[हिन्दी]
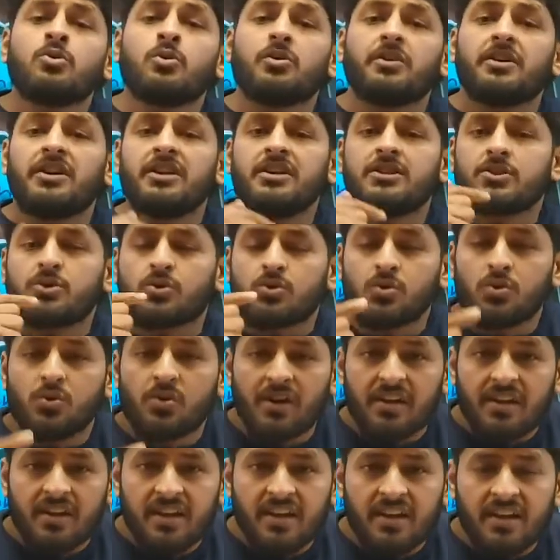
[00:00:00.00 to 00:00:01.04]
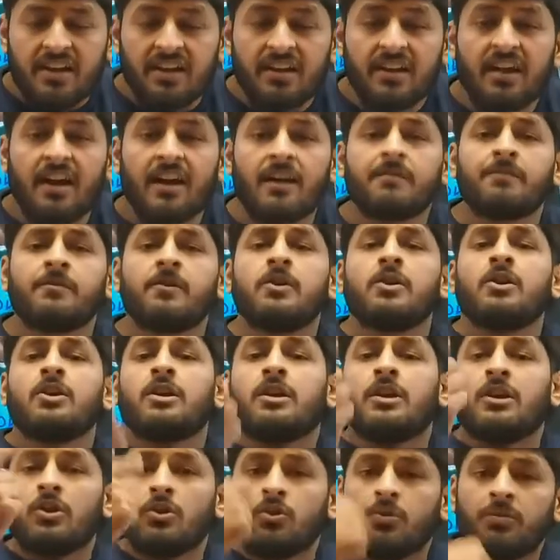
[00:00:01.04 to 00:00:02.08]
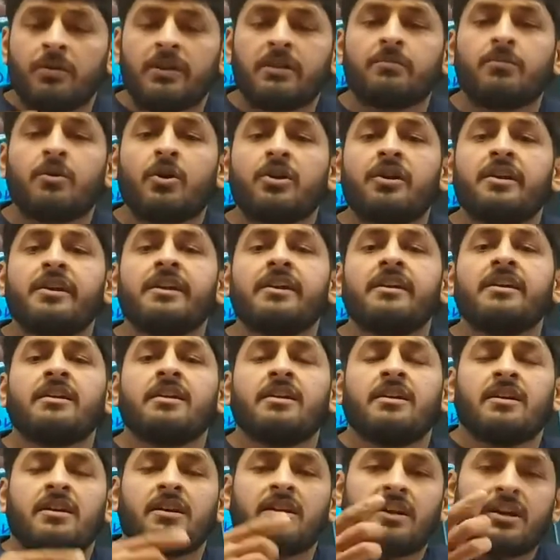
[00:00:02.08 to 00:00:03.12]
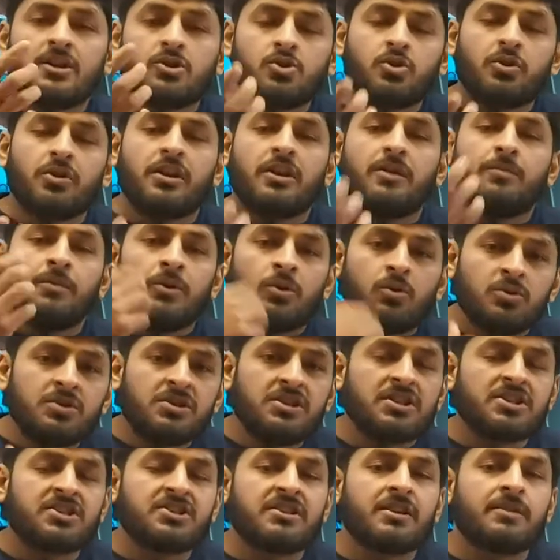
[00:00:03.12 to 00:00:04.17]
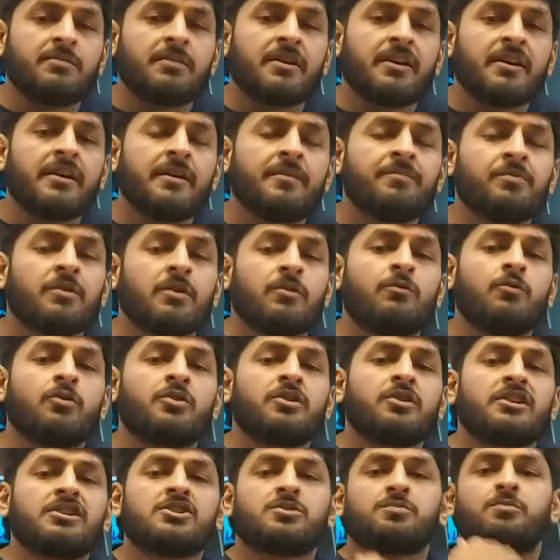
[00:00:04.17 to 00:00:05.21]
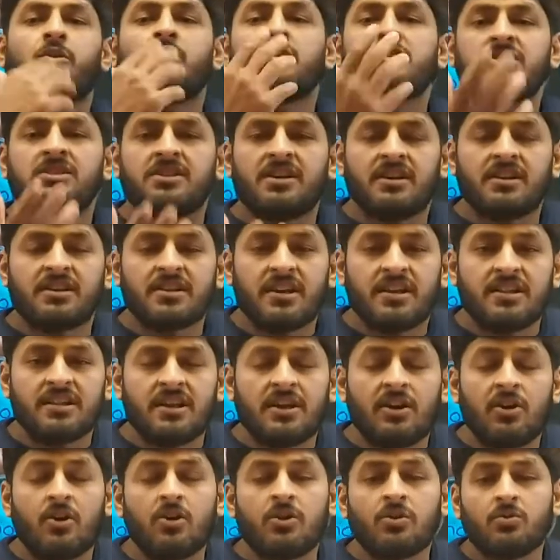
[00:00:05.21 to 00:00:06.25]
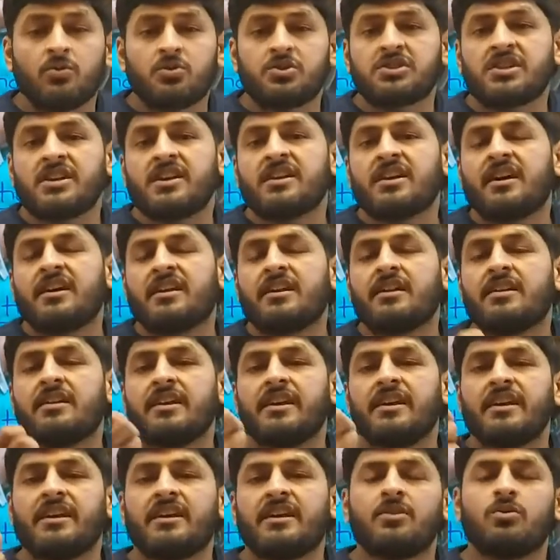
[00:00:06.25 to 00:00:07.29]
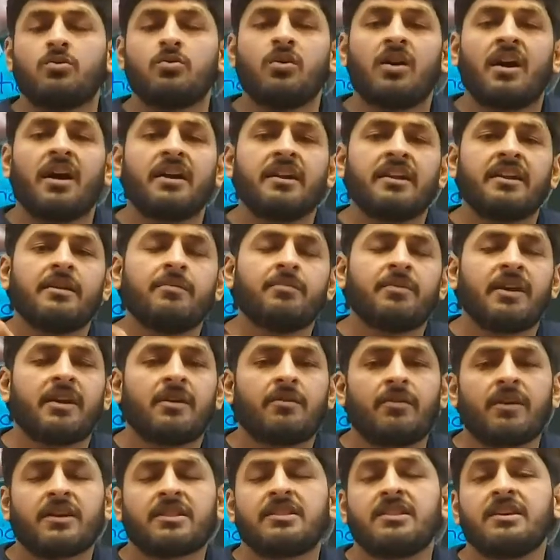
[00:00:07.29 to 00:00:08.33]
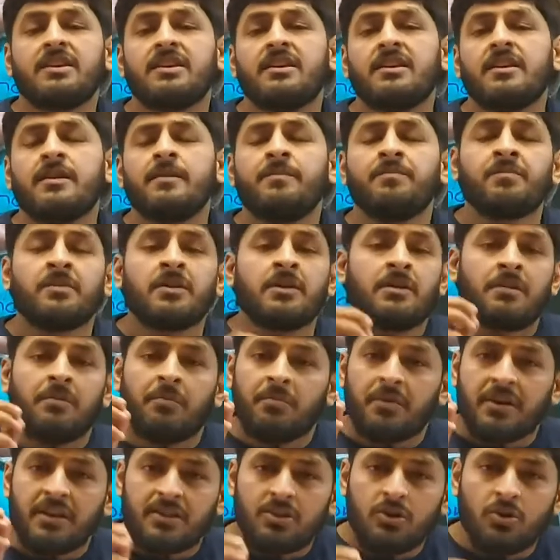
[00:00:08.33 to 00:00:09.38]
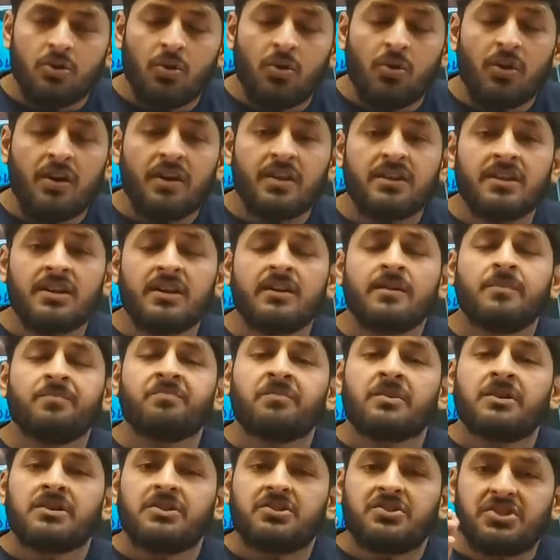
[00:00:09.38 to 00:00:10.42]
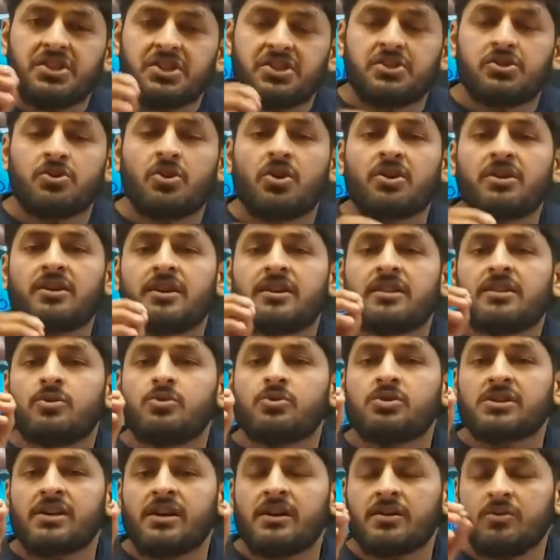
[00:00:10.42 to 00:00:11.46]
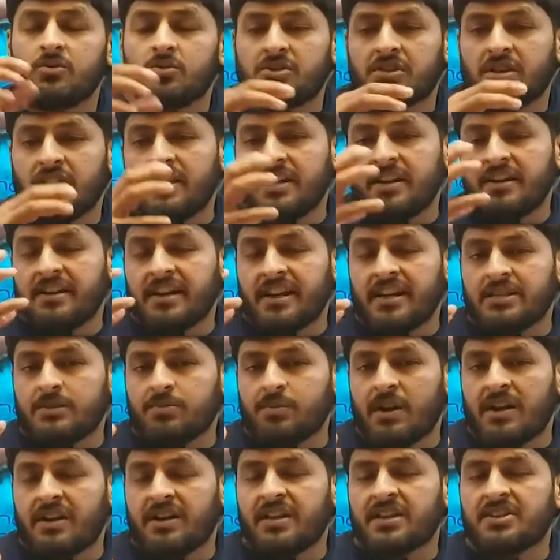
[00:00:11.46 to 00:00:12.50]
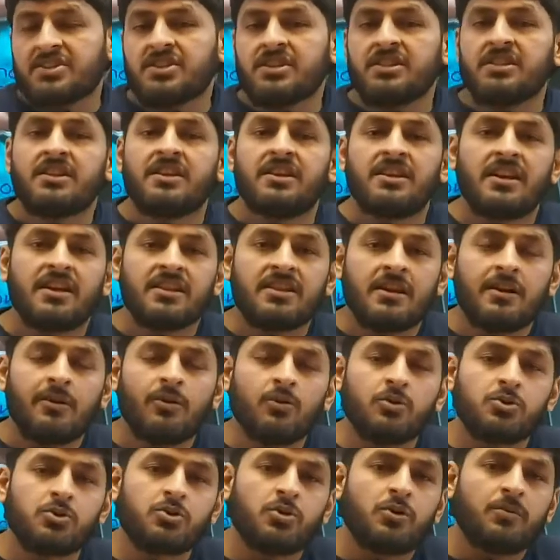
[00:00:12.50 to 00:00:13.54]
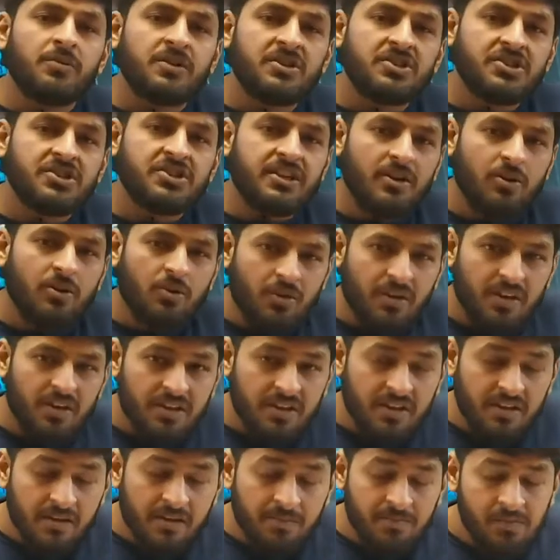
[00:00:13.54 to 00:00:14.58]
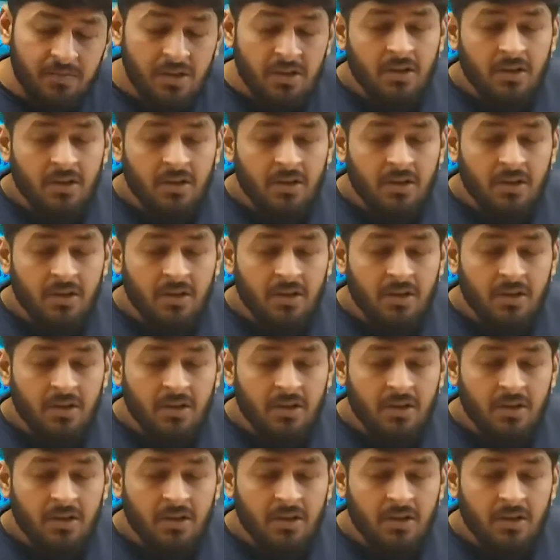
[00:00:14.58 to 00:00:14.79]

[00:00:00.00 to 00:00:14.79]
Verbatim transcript: तो इस सुगर के खिलाफ ह्यूमन बॉडी का जो इम्यून सिस्टम है वो रिस्पॉन्स करता था और उसके कारण एक गुवाहाटी में एक व्यक्ति की मृत्यु हो गई थी जिस डॉक्टर ने उसका उसके ये ट्रांसप्लांटेशन किया था उसको भी जेल हो गई थी